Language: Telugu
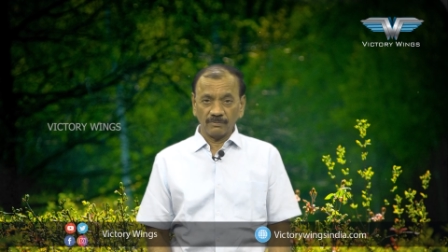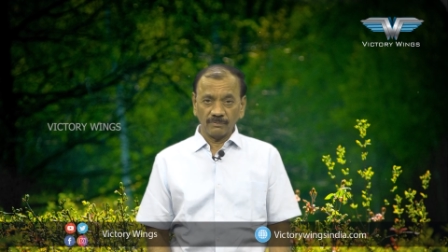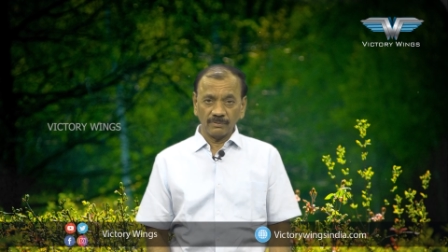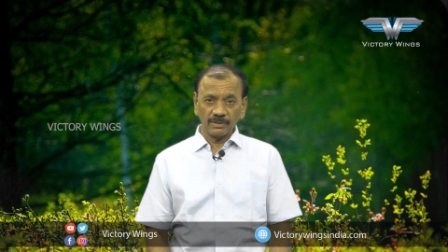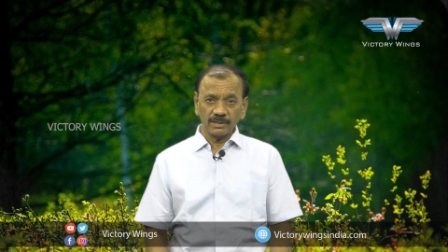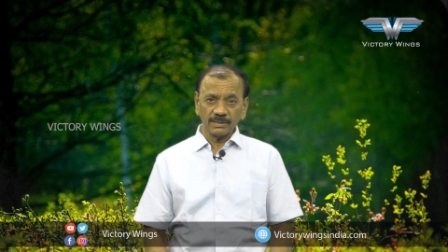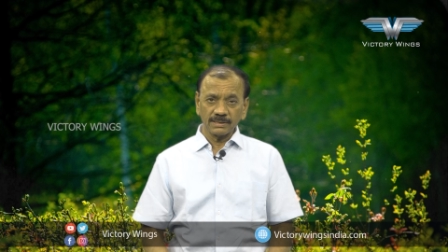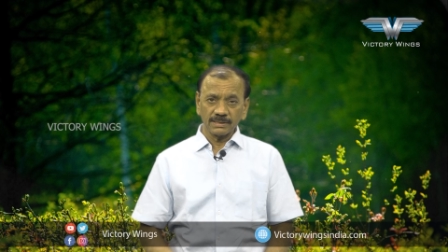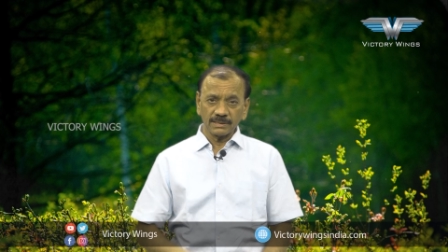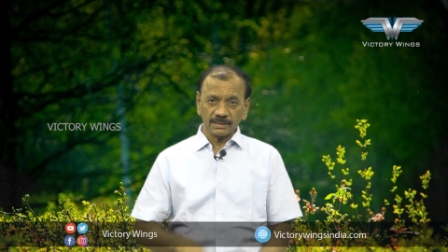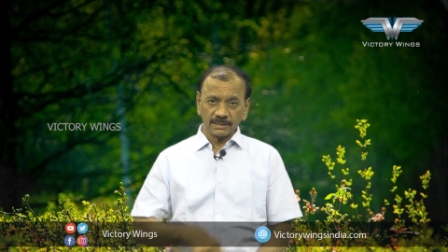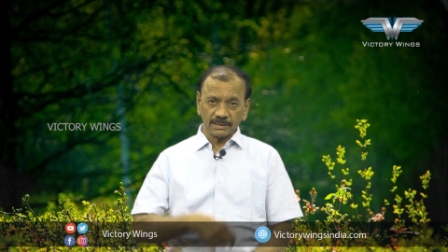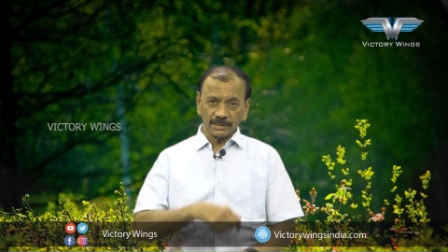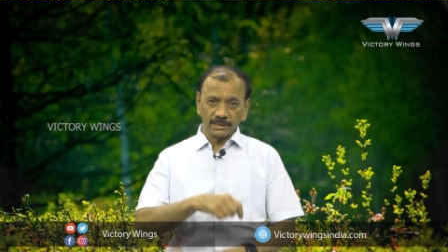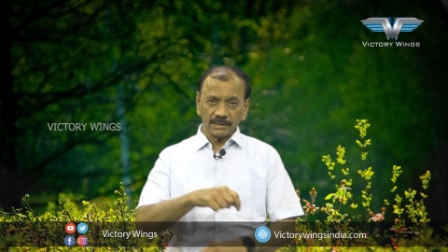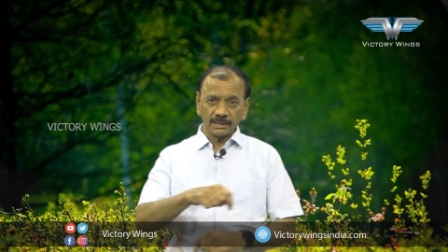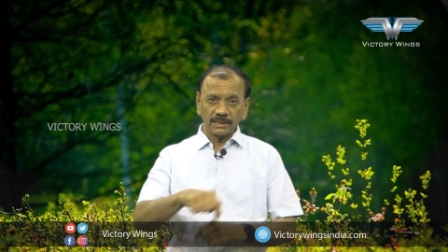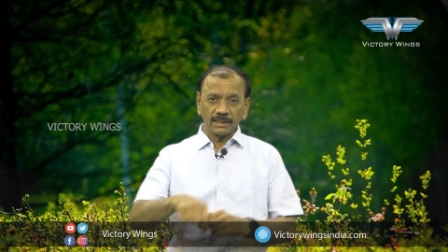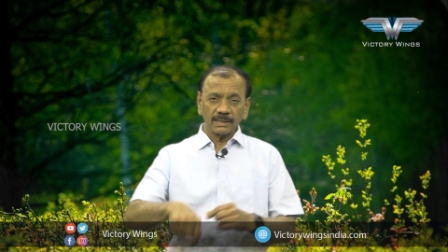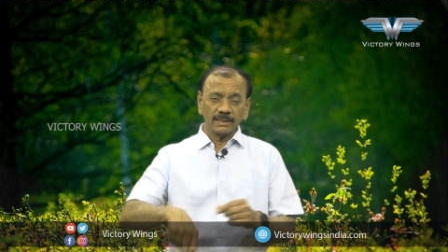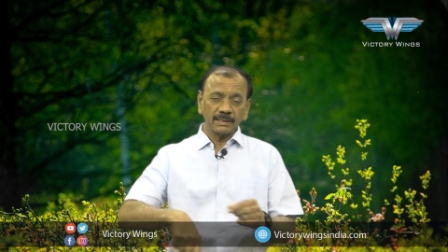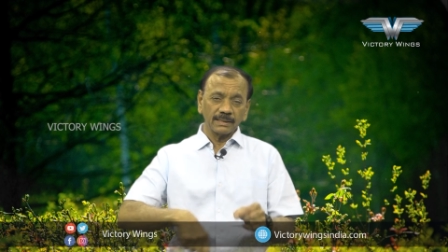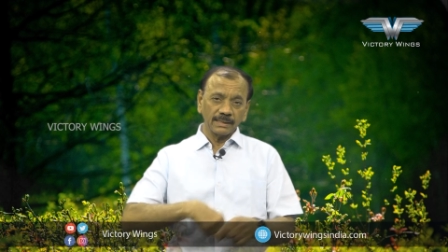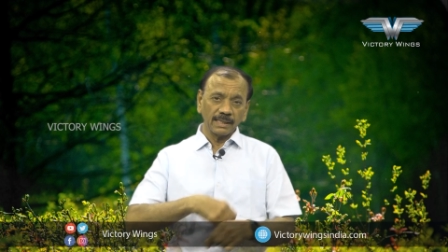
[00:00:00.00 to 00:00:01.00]
వేసి
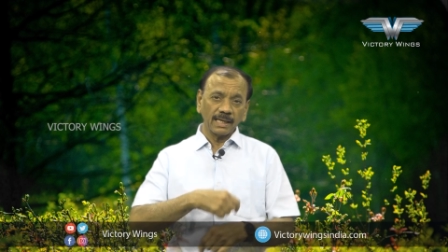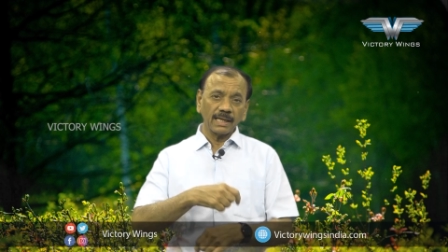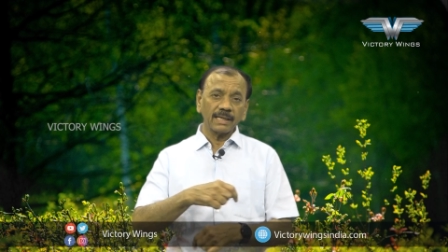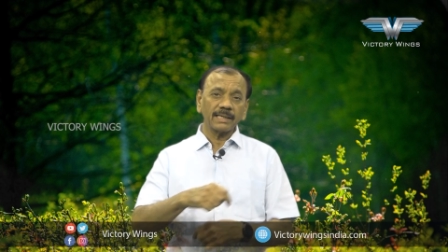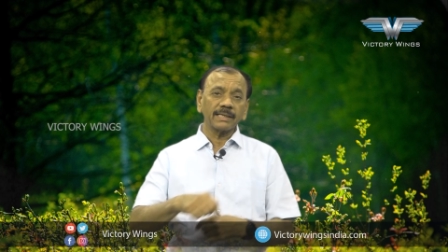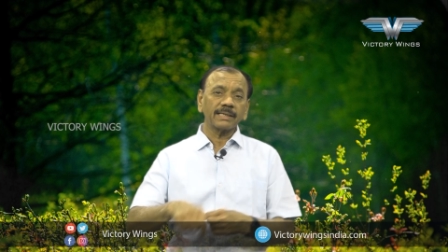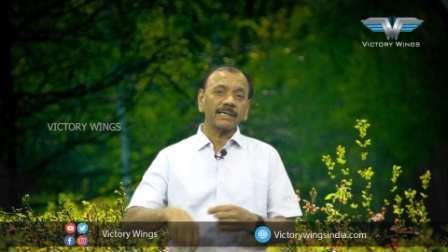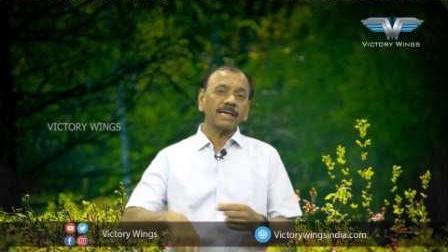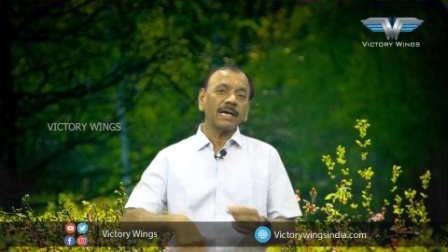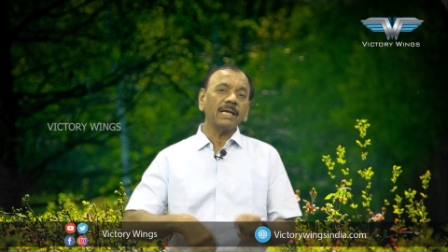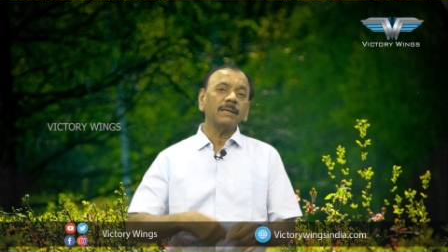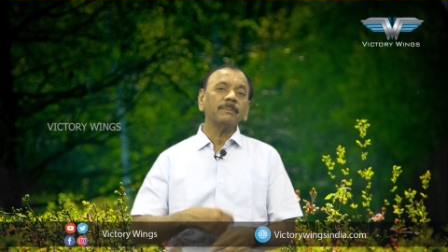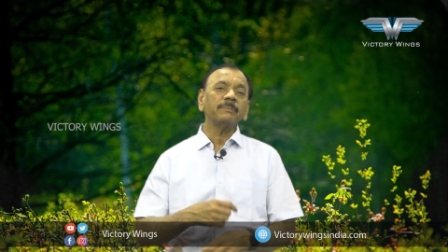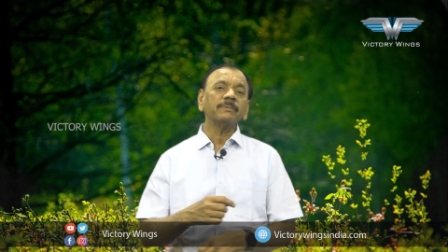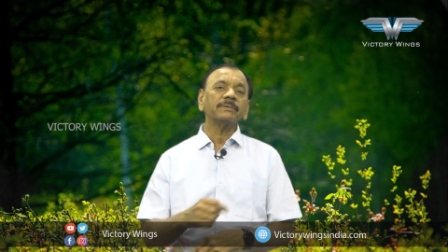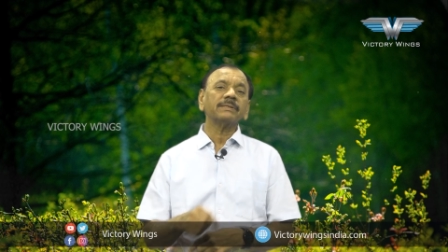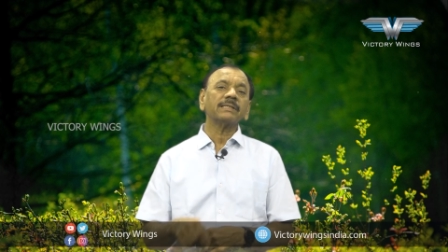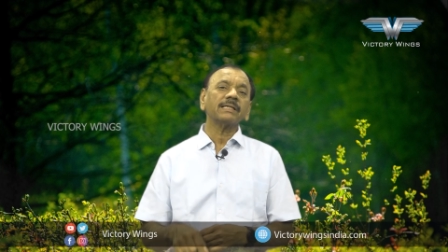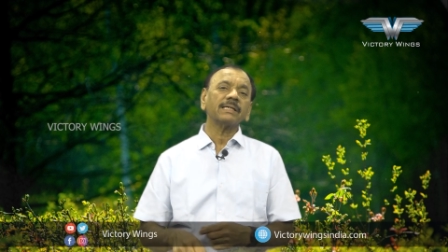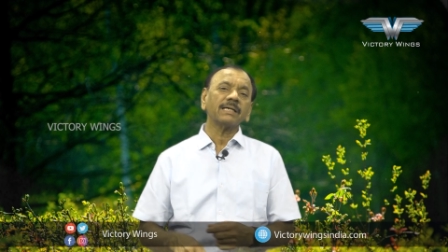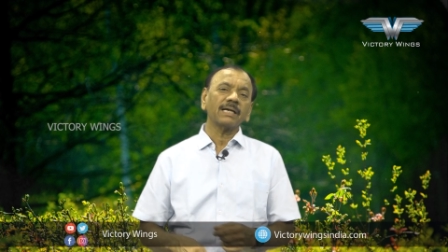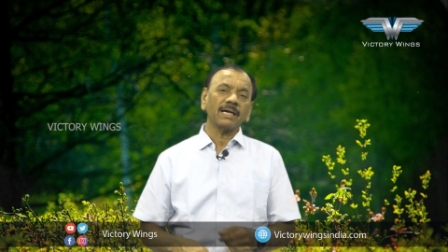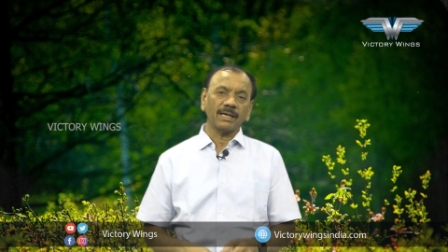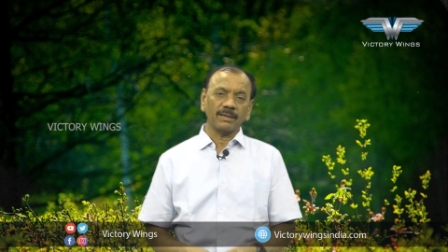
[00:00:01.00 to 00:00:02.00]
దాన్ని
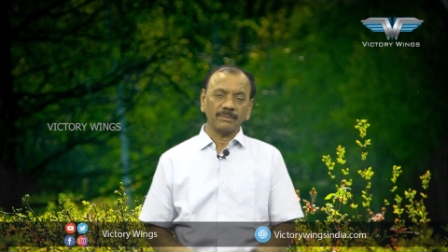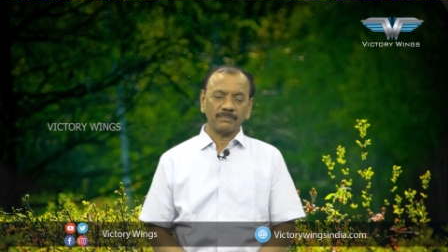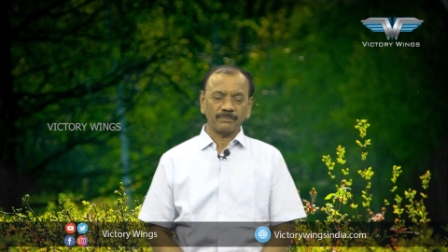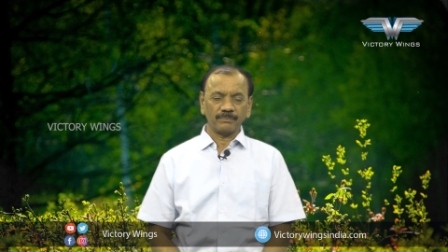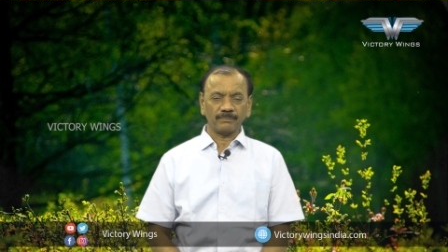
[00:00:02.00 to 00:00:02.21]
కల్పితంగా